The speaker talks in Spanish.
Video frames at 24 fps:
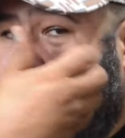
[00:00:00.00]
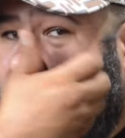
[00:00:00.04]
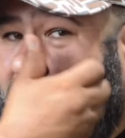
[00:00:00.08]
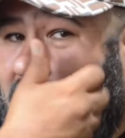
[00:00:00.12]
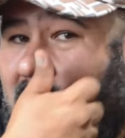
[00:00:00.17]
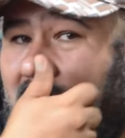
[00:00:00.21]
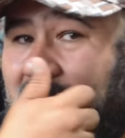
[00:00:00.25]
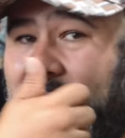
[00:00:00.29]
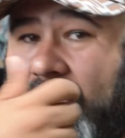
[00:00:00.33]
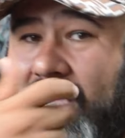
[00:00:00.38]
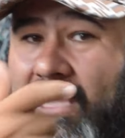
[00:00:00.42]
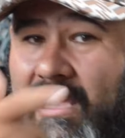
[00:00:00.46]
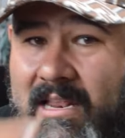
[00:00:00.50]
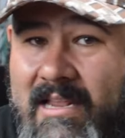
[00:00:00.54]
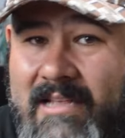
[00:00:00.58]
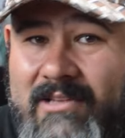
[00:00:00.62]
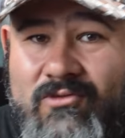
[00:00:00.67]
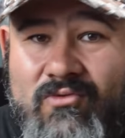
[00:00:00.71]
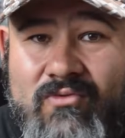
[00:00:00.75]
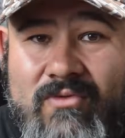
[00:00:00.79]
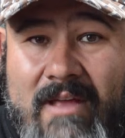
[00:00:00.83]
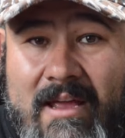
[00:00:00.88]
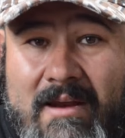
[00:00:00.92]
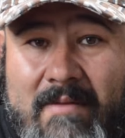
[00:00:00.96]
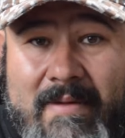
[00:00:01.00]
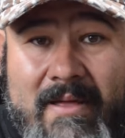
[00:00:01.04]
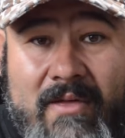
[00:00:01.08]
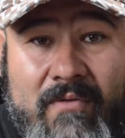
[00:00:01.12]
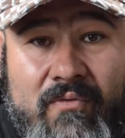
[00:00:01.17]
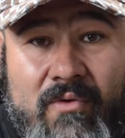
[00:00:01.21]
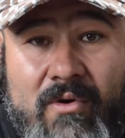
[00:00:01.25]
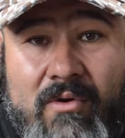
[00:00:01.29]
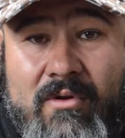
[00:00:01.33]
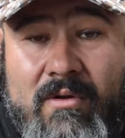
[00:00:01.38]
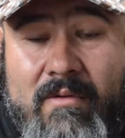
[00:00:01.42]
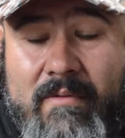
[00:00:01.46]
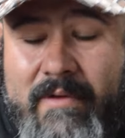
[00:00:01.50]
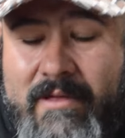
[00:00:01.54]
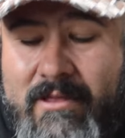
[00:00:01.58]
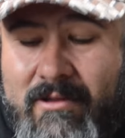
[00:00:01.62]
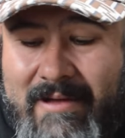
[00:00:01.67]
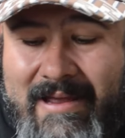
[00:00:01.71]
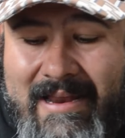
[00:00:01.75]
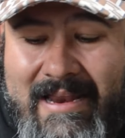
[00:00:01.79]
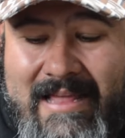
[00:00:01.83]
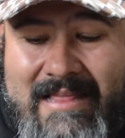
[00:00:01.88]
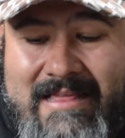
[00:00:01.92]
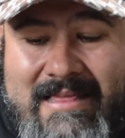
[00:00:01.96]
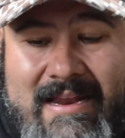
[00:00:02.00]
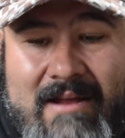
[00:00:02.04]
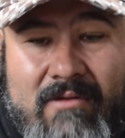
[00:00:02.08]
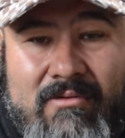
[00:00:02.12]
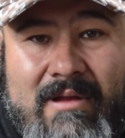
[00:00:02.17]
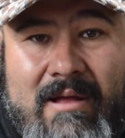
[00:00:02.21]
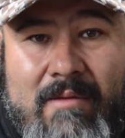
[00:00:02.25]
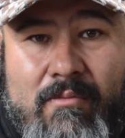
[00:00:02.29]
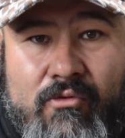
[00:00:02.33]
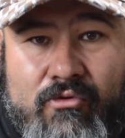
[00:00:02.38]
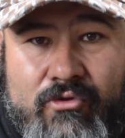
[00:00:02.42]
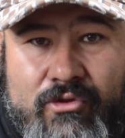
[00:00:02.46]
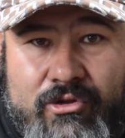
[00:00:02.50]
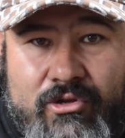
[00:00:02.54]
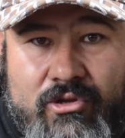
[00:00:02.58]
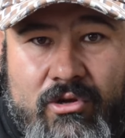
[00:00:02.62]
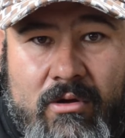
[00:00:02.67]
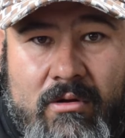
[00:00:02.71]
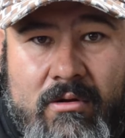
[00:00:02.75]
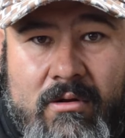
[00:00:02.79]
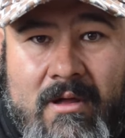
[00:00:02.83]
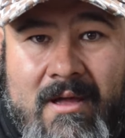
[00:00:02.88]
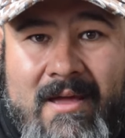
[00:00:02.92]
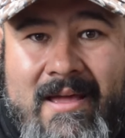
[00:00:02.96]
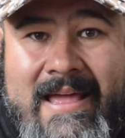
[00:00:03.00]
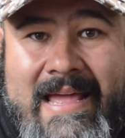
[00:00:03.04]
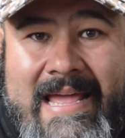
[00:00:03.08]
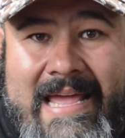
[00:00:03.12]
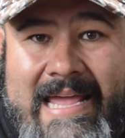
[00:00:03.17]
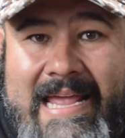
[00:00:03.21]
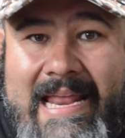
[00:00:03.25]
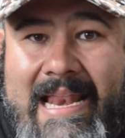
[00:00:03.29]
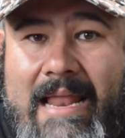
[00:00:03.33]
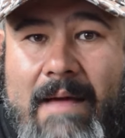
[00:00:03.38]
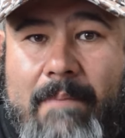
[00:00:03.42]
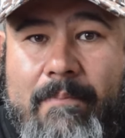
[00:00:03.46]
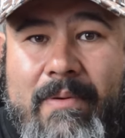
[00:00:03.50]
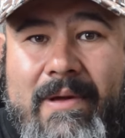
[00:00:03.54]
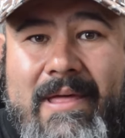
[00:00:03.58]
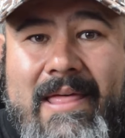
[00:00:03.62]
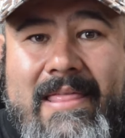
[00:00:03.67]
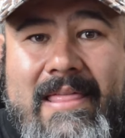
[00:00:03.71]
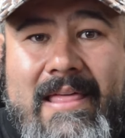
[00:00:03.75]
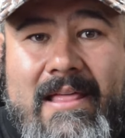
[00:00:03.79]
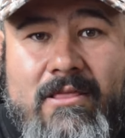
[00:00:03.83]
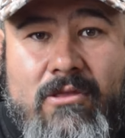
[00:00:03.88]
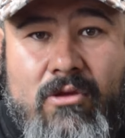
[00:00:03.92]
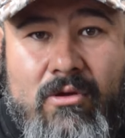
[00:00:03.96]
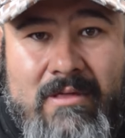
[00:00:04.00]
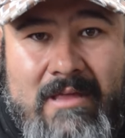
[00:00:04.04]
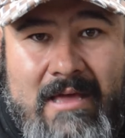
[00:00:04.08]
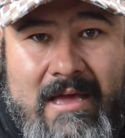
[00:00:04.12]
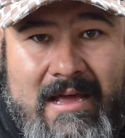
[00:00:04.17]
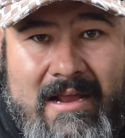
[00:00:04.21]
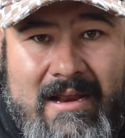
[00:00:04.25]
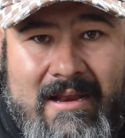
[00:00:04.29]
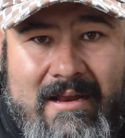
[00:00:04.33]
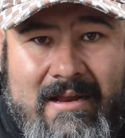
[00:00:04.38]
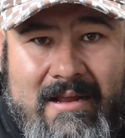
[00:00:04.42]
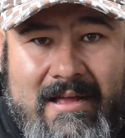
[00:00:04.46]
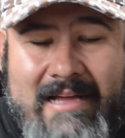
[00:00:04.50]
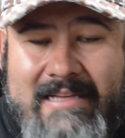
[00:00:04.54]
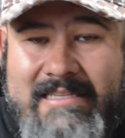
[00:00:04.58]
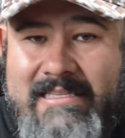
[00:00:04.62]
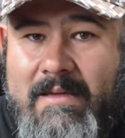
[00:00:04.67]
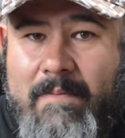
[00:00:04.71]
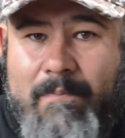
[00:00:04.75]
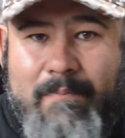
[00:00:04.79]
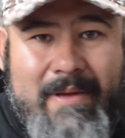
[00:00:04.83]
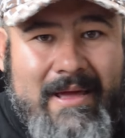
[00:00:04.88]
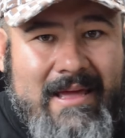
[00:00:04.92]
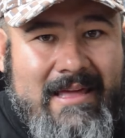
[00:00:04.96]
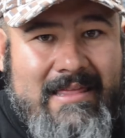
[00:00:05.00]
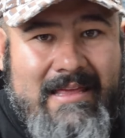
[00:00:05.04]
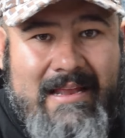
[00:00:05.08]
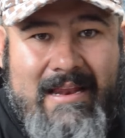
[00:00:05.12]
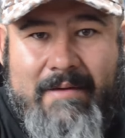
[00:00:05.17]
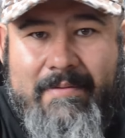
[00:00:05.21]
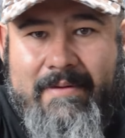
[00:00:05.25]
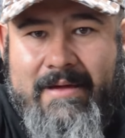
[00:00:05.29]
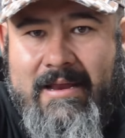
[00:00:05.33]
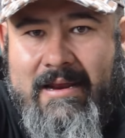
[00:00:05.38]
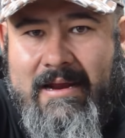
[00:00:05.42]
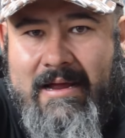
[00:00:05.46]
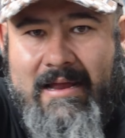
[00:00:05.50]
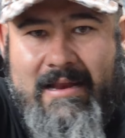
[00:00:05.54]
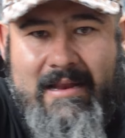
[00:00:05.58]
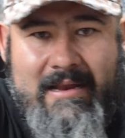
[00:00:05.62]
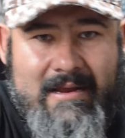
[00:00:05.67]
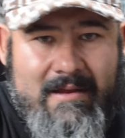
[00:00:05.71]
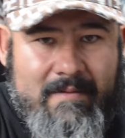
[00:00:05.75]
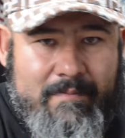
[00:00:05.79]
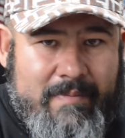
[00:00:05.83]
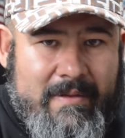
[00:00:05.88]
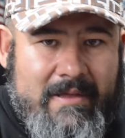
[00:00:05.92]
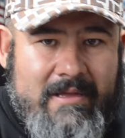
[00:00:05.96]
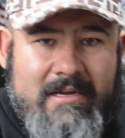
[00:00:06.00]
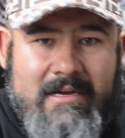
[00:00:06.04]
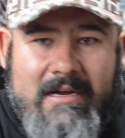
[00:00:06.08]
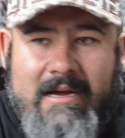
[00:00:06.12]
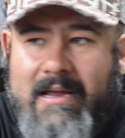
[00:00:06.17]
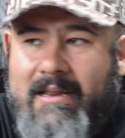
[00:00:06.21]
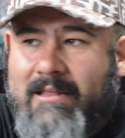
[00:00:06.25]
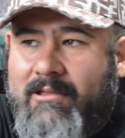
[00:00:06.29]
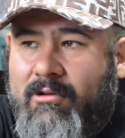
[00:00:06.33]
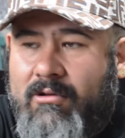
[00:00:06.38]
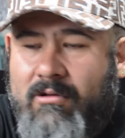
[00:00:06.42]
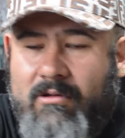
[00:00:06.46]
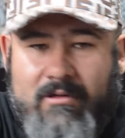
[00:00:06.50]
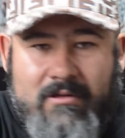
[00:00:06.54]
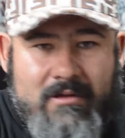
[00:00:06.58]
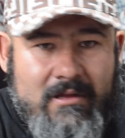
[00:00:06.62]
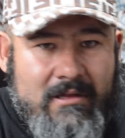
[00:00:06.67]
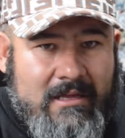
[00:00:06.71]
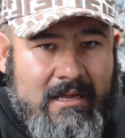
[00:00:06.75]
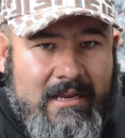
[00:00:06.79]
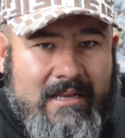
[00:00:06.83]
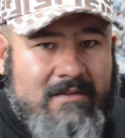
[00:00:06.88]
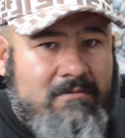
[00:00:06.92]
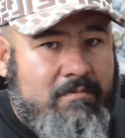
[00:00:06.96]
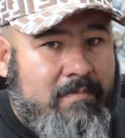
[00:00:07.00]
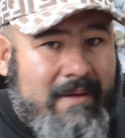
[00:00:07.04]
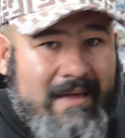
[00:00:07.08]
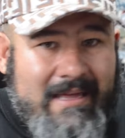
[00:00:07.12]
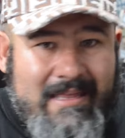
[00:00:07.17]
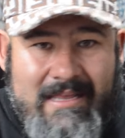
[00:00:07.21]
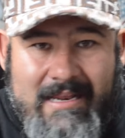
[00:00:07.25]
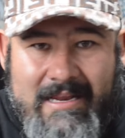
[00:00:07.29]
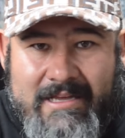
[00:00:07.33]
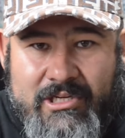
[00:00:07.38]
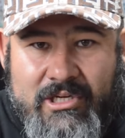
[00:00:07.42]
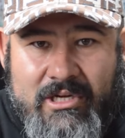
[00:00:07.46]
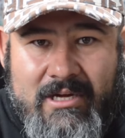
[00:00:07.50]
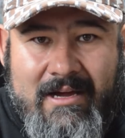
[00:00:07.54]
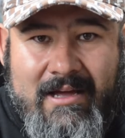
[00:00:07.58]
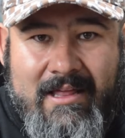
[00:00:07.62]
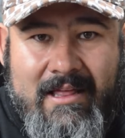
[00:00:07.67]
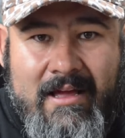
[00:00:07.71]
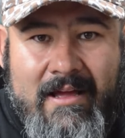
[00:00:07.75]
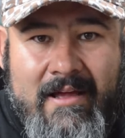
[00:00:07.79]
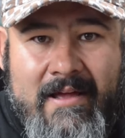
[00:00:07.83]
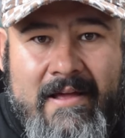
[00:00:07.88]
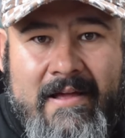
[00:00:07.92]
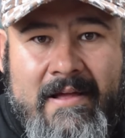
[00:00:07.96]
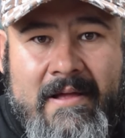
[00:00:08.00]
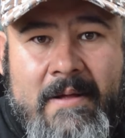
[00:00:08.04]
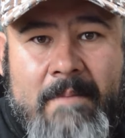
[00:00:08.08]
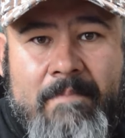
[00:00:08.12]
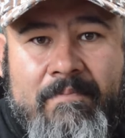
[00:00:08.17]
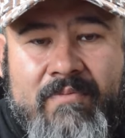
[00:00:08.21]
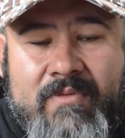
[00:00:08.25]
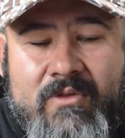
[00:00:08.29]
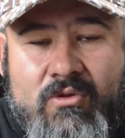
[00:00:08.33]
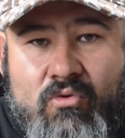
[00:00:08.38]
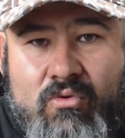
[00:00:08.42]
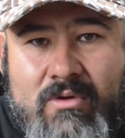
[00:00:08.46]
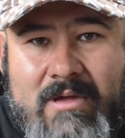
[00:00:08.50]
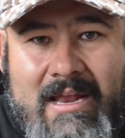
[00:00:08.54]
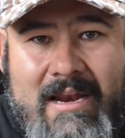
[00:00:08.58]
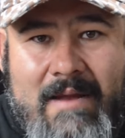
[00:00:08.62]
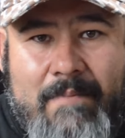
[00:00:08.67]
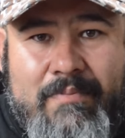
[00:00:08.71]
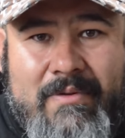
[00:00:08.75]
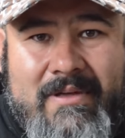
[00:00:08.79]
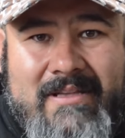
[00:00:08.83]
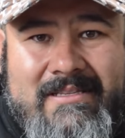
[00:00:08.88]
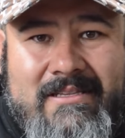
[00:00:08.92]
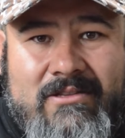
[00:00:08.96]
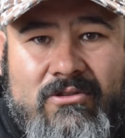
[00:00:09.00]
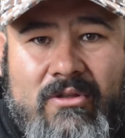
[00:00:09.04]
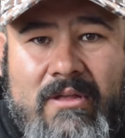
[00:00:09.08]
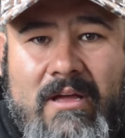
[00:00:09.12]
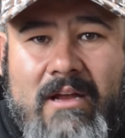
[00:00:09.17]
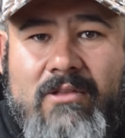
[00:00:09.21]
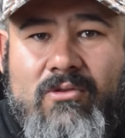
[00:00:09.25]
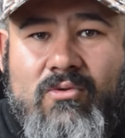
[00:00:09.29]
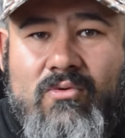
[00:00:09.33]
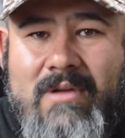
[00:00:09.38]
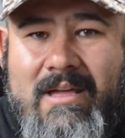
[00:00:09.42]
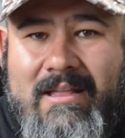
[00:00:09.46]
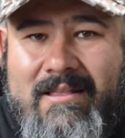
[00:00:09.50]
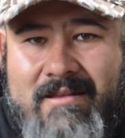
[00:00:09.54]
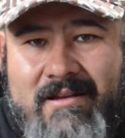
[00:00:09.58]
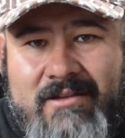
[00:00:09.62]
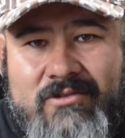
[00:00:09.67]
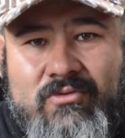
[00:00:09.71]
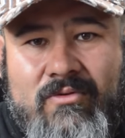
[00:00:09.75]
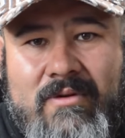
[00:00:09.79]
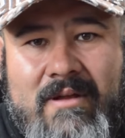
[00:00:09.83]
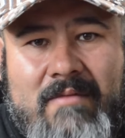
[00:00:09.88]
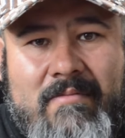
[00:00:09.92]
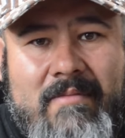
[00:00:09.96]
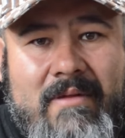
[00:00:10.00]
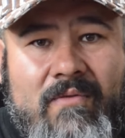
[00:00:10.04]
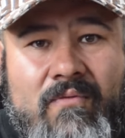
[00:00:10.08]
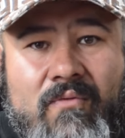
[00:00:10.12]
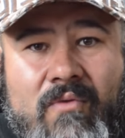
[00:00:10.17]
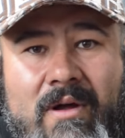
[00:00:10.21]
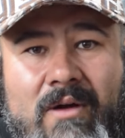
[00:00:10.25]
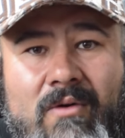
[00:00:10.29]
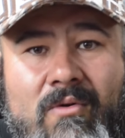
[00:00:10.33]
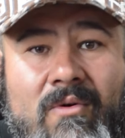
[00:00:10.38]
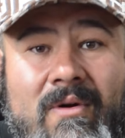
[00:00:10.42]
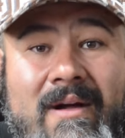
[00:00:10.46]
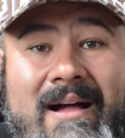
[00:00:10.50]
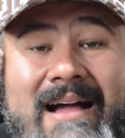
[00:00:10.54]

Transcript: tú ya tienes un arma de fuego. En el momento que le entra una munición y la puede detonar, así pegue de la verga en el pinche cartón a donde tires, pegue de la chingada, tú ya la puedes detonar, tú ya traes un arma de fuego.